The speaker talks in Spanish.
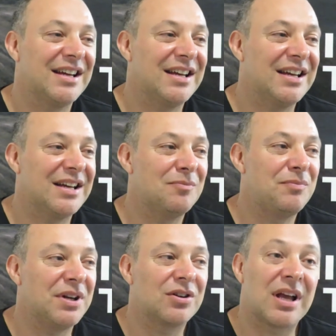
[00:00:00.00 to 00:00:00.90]
eh,
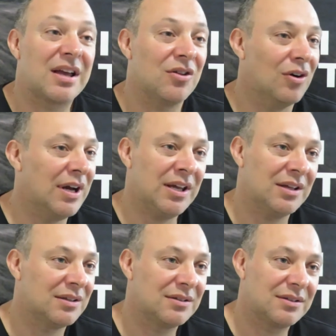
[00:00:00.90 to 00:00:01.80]
pero que quedó ahí,
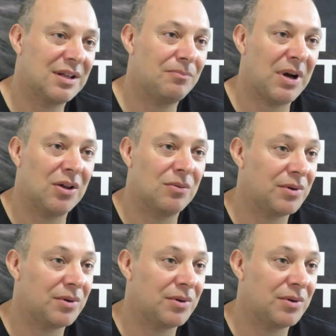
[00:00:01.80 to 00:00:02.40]
tapado